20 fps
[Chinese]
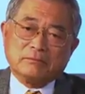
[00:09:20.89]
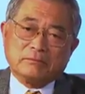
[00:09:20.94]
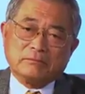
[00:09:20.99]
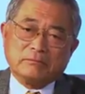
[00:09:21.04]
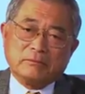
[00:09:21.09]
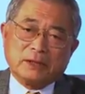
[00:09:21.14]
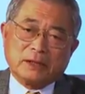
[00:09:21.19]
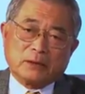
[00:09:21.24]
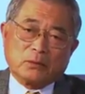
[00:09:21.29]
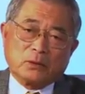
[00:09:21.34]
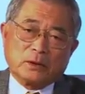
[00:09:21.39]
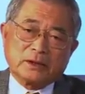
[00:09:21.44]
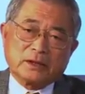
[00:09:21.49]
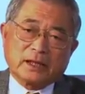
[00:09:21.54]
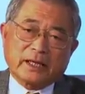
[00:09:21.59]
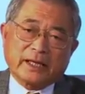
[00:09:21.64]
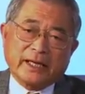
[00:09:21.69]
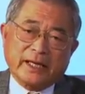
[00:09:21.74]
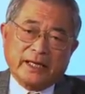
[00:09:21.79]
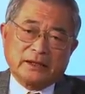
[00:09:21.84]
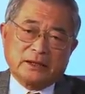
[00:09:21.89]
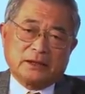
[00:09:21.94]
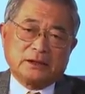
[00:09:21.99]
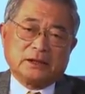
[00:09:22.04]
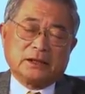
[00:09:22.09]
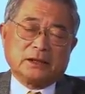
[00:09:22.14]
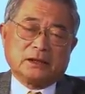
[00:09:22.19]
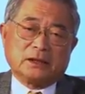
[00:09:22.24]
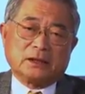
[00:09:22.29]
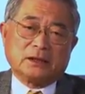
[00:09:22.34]
美国一个黑人
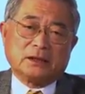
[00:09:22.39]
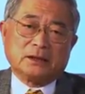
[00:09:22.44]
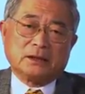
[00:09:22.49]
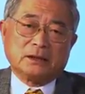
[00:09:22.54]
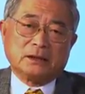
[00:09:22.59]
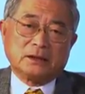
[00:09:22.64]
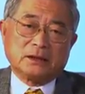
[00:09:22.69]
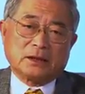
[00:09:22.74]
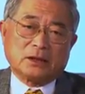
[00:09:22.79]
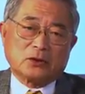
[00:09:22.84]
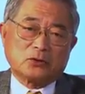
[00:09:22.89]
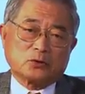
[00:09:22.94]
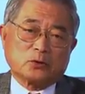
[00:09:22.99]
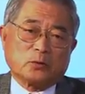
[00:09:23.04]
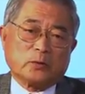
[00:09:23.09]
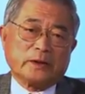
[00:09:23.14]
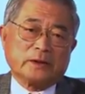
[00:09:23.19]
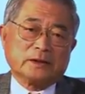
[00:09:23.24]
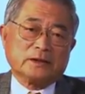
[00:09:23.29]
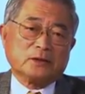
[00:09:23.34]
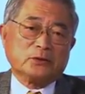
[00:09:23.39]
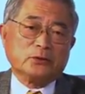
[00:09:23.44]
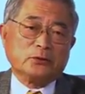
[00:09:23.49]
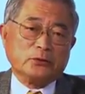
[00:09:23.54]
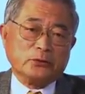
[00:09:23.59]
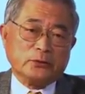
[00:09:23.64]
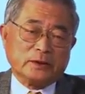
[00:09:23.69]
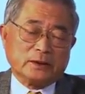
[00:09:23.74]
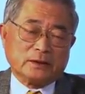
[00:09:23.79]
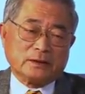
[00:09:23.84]
的。 一个所谓的
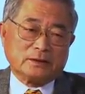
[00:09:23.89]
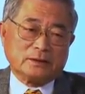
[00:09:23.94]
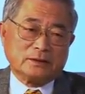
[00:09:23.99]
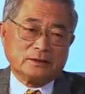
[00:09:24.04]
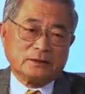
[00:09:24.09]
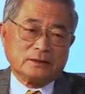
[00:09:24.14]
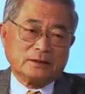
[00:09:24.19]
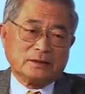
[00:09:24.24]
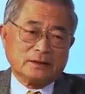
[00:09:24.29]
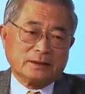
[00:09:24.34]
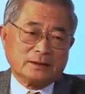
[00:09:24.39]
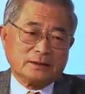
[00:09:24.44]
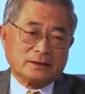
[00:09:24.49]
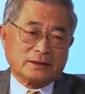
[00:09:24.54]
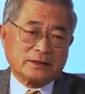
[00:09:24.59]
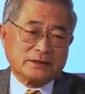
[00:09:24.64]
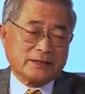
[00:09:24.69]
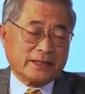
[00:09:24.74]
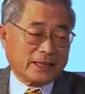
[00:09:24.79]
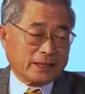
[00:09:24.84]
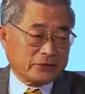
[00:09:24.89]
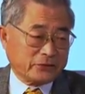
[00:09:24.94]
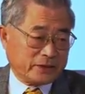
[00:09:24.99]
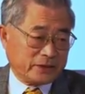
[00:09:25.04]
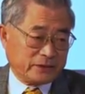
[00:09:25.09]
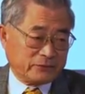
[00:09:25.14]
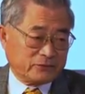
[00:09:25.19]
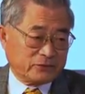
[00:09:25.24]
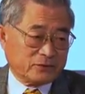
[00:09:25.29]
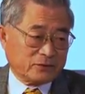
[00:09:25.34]
女的
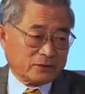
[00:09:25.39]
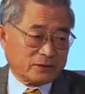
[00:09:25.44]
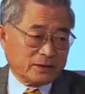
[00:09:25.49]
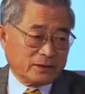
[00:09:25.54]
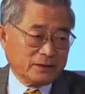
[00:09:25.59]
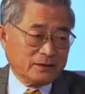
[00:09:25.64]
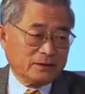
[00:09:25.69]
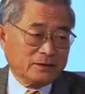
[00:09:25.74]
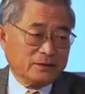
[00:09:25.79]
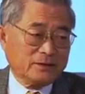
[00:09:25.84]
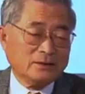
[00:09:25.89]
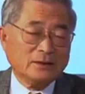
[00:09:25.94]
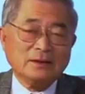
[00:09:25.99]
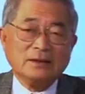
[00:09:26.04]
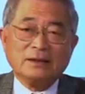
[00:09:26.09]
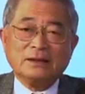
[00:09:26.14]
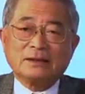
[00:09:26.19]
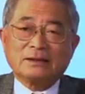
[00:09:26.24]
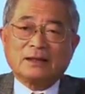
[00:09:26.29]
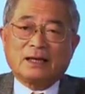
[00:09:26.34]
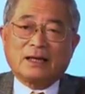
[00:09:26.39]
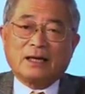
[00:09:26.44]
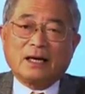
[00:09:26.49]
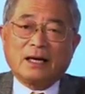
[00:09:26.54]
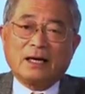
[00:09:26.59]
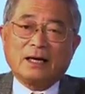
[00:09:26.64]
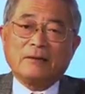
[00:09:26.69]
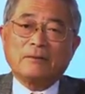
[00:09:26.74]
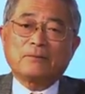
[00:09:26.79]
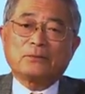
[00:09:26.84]
executive，OK，
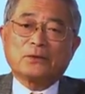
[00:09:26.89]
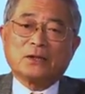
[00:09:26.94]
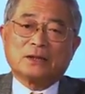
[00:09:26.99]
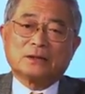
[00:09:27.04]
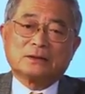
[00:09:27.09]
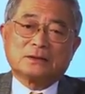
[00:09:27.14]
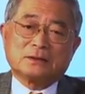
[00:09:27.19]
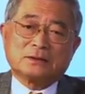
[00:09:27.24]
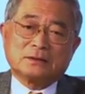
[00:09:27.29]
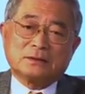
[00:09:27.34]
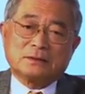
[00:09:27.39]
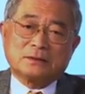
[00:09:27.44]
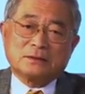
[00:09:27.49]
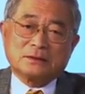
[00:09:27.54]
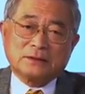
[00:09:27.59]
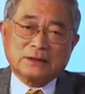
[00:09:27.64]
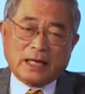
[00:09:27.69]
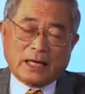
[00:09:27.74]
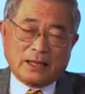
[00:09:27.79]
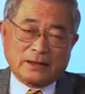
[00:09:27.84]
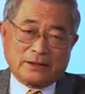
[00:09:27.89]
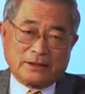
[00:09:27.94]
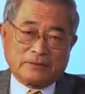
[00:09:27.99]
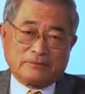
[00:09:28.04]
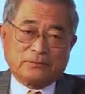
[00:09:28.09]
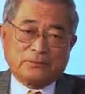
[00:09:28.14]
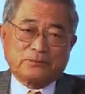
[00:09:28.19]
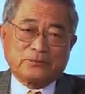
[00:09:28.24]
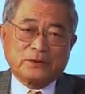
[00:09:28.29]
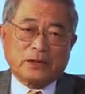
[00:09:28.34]
她的家里，
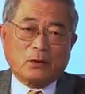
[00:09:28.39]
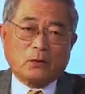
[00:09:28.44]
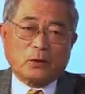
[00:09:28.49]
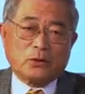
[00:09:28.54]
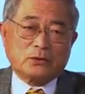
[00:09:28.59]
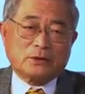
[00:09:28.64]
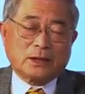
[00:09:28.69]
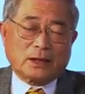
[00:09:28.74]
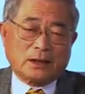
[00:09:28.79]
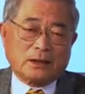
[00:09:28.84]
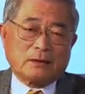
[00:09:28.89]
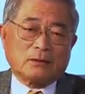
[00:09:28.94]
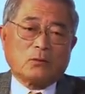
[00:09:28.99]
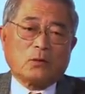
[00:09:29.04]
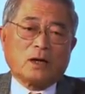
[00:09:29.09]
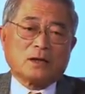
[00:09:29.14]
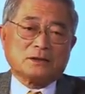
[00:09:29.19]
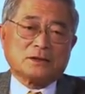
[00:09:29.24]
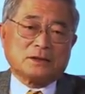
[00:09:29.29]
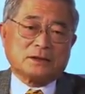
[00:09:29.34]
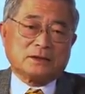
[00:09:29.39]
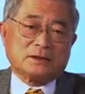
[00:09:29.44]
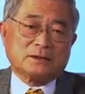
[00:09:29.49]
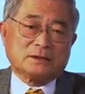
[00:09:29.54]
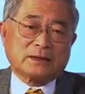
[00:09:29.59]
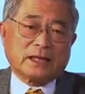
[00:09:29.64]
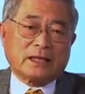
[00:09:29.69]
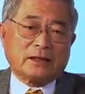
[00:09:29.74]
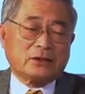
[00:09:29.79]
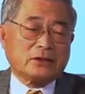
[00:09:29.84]
她忘记
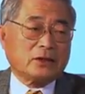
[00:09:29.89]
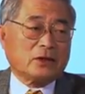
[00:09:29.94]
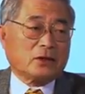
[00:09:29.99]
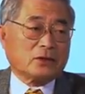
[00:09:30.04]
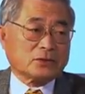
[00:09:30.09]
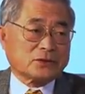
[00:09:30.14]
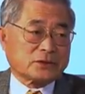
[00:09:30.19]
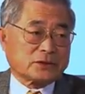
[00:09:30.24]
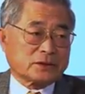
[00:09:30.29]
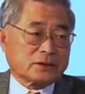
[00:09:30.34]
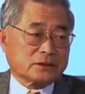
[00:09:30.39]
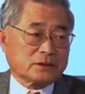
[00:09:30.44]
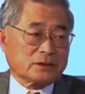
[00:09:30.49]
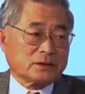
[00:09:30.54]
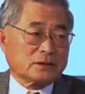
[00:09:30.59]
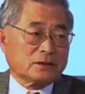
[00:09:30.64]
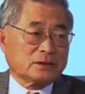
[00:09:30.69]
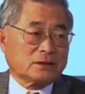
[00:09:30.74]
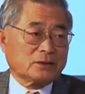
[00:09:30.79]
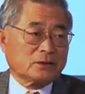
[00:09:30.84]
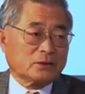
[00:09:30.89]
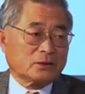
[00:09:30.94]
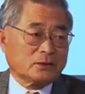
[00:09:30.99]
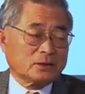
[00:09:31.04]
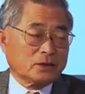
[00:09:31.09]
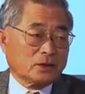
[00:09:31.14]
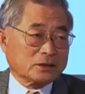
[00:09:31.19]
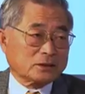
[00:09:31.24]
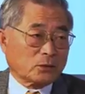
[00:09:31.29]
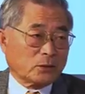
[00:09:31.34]
带钥匙
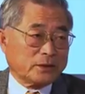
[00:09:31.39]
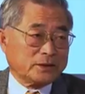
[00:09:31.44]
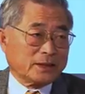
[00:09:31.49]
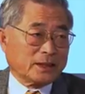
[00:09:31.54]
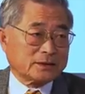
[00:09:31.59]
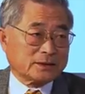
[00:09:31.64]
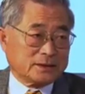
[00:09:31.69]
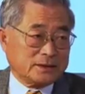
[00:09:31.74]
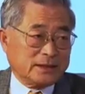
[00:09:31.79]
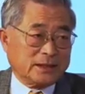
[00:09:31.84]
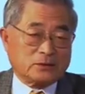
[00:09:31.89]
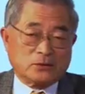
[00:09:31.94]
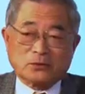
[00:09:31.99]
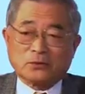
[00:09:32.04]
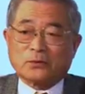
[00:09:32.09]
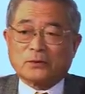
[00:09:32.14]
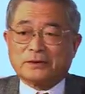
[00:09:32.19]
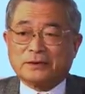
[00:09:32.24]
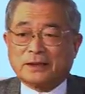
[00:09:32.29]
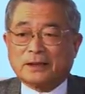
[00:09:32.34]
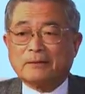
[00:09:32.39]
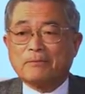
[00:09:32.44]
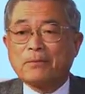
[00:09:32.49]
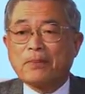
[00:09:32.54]
回家，11点多钟回家，